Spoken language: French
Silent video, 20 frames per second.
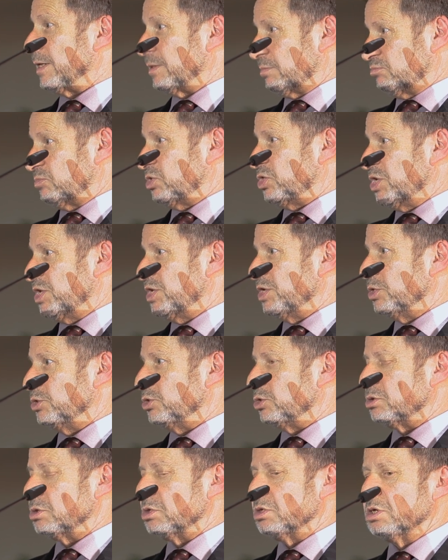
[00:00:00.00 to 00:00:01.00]
quel est le
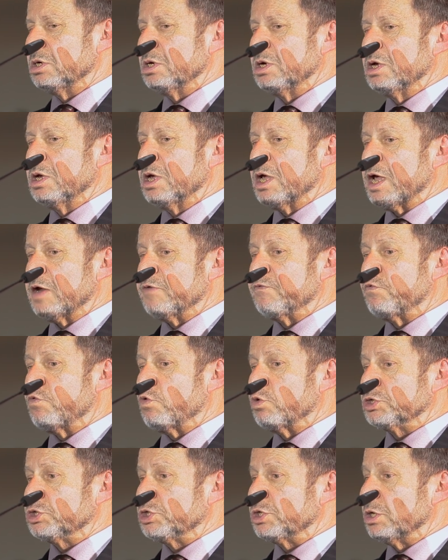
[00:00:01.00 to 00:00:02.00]
niveau euh,
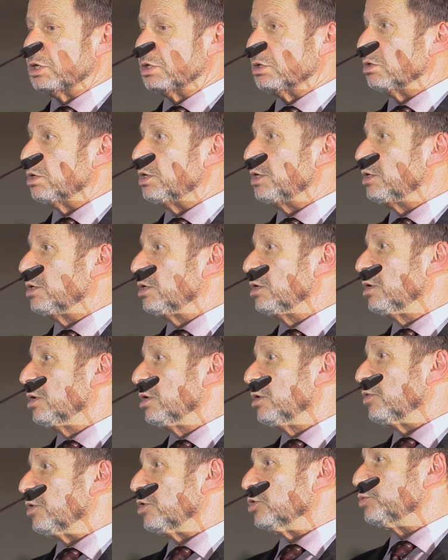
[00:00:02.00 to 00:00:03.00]
euh,
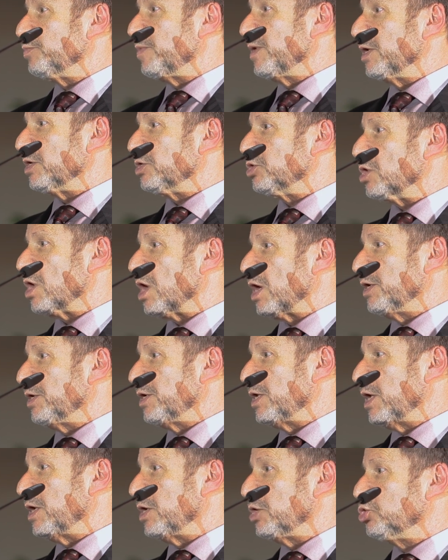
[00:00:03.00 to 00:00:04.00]
des mers
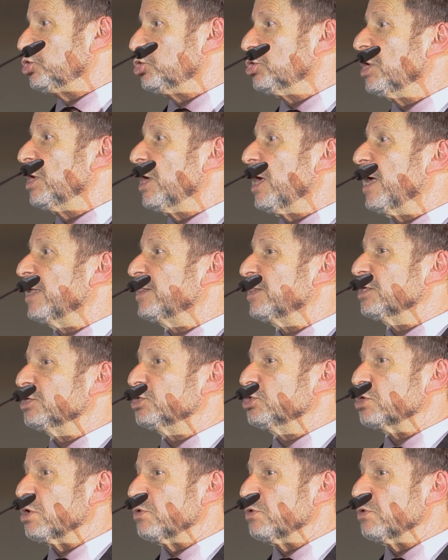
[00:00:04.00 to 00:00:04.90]
près des villes.